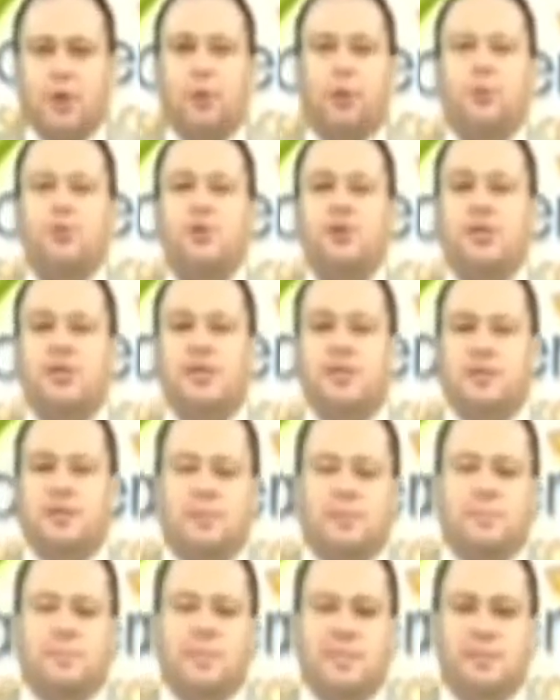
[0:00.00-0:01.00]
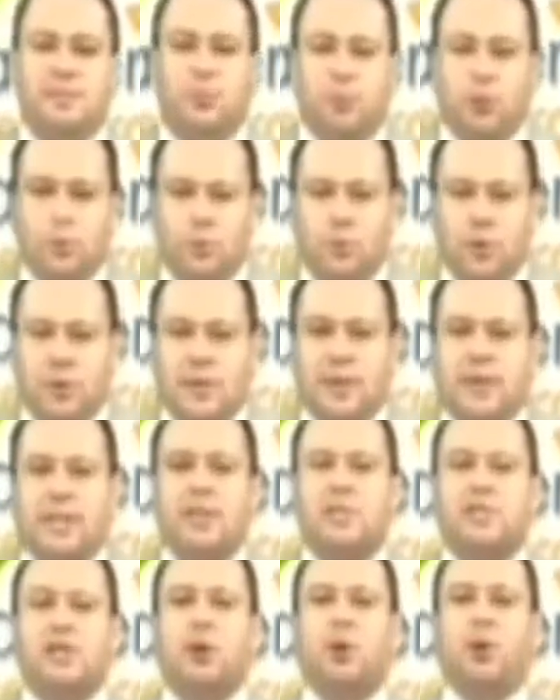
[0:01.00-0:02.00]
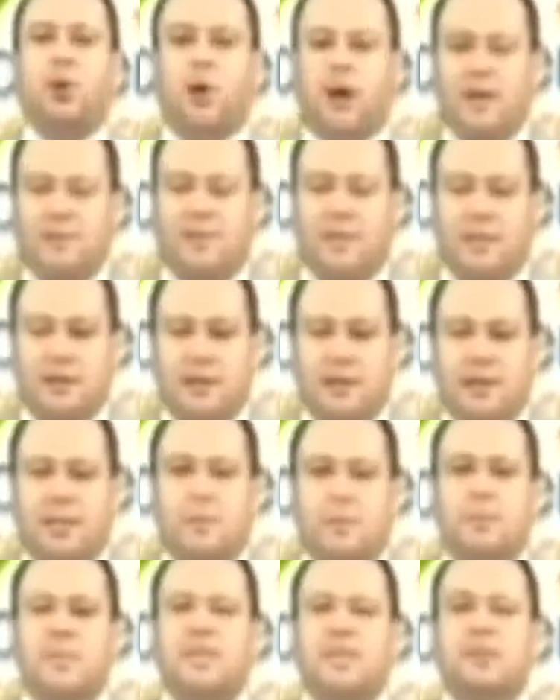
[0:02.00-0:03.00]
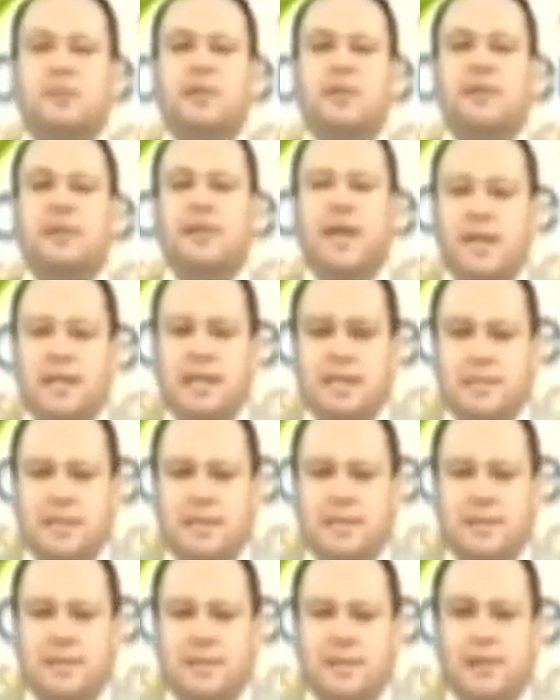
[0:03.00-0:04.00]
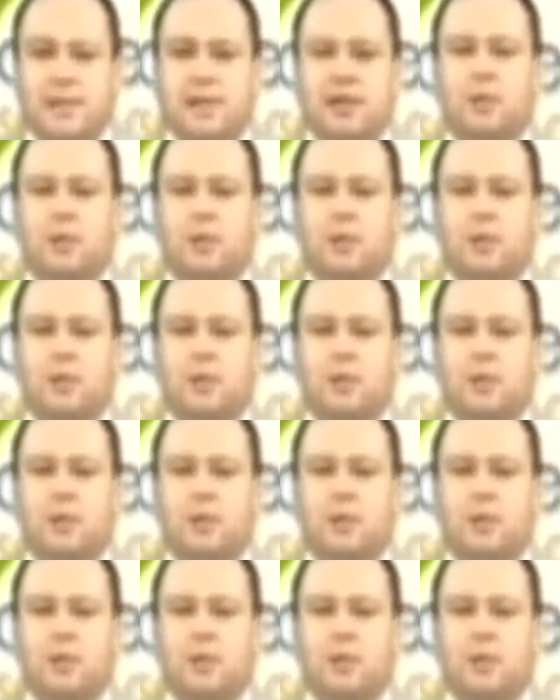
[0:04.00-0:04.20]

Onun için biz bugün işte Hatay'ın birbirinden lezzetli